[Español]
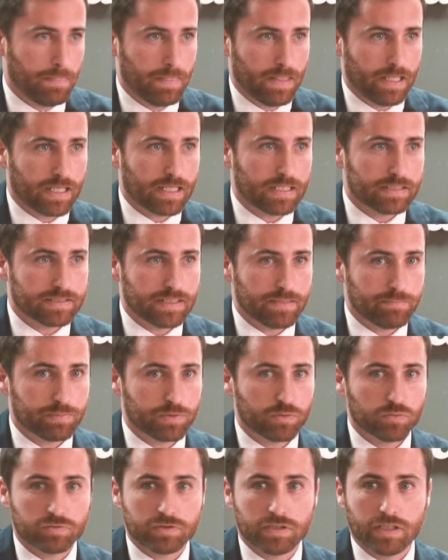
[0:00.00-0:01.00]
que se han
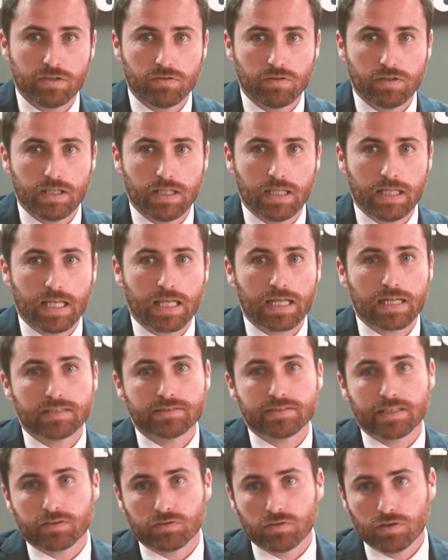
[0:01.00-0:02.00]
producido en el
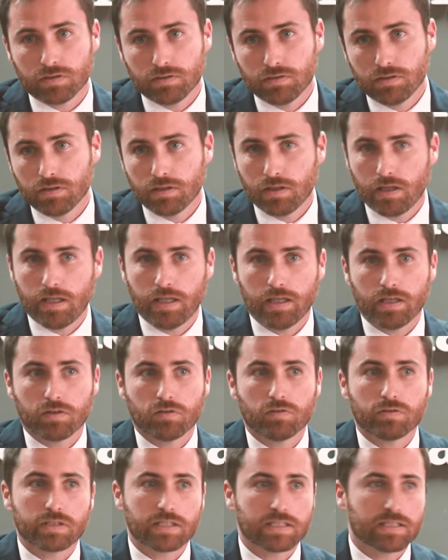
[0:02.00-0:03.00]
sector.
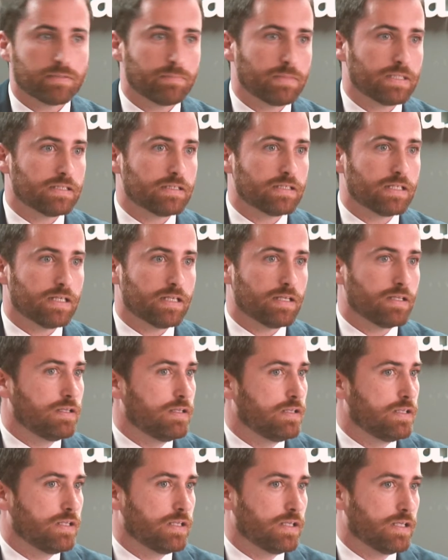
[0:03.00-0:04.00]
concretamente,
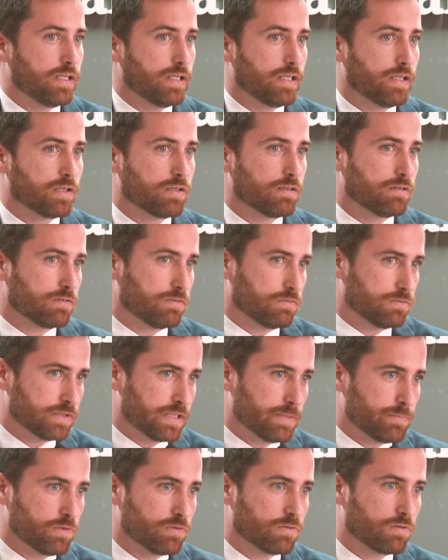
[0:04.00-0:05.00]

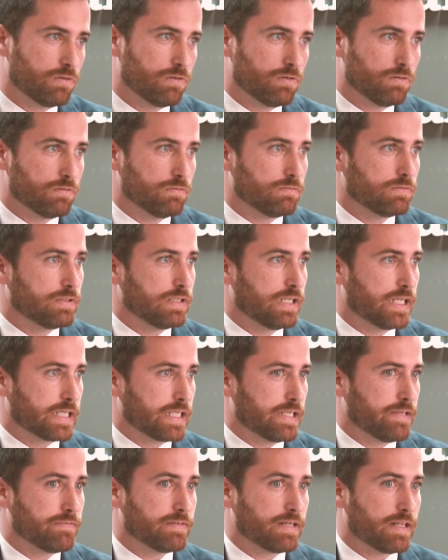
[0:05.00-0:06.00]
contamos con la
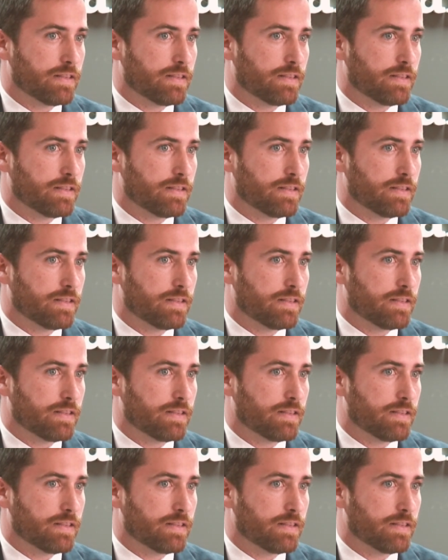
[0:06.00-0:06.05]
quiebra